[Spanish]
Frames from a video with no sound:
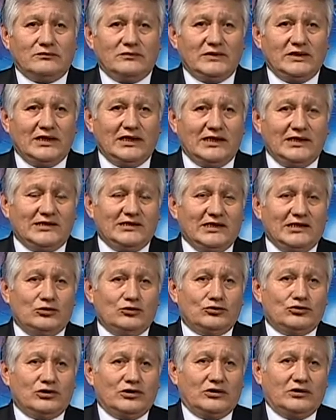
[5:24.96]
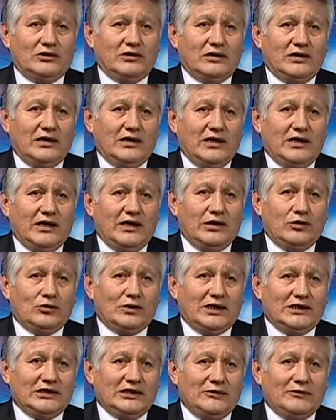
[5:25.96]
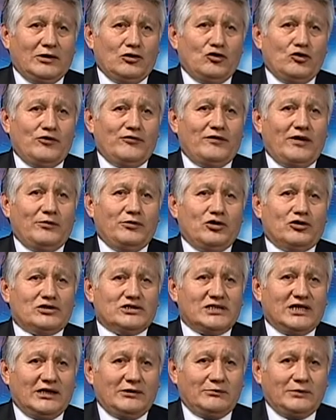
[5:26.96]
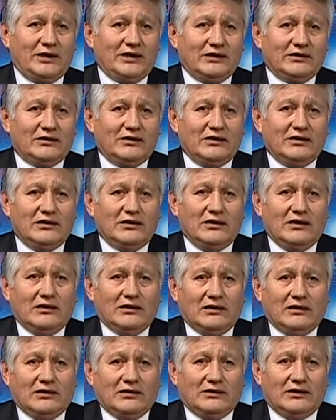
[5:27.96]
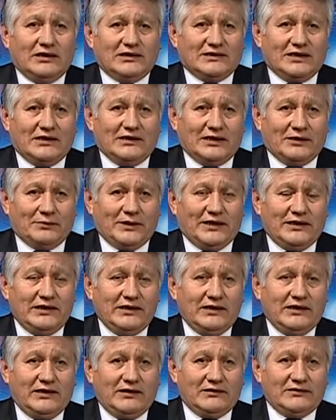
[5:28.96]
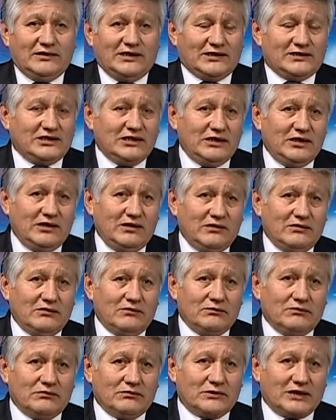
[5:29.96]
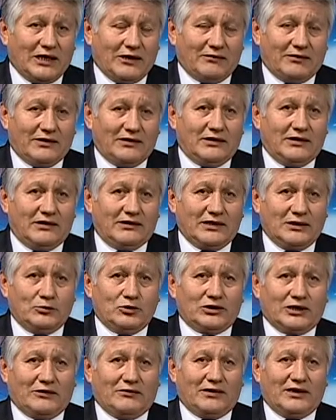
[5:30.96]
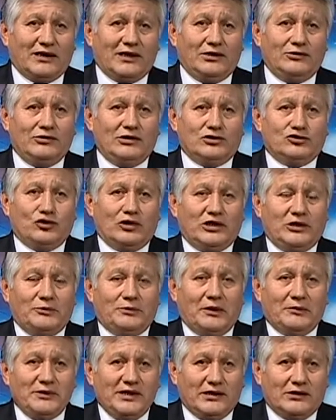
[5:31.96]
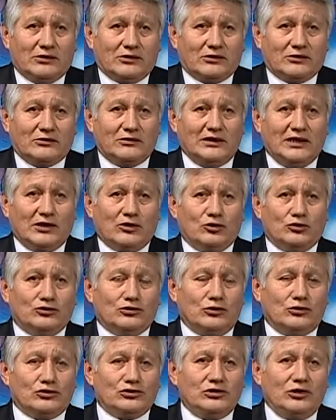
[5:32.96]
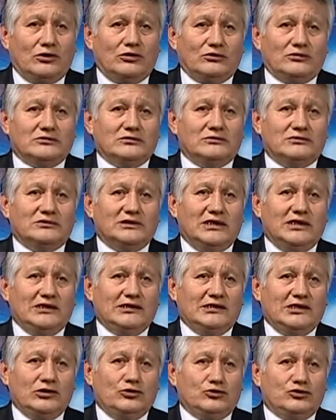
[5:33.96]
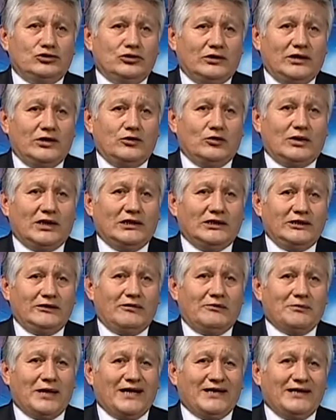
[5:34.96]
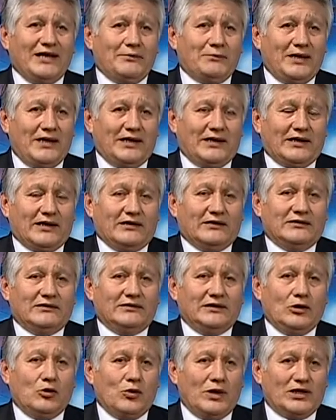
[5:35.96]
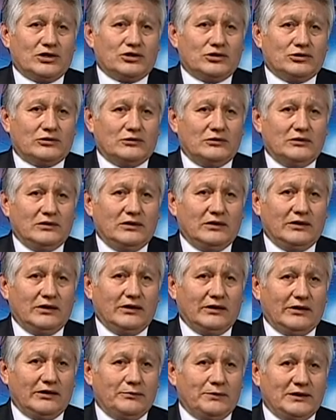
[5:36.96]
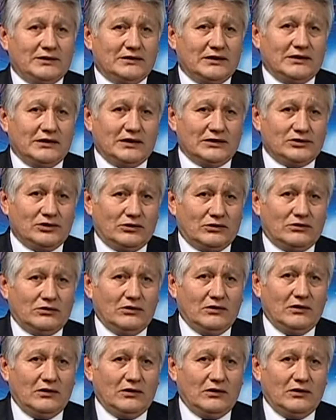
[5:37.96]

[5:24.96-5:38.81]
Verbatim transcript: de la institución educativa Luis Fabio Chamar de Santa María y así estamos trabajando en su equipamiento, la construcción de la institución educativa Magnamara de Huacho, en representación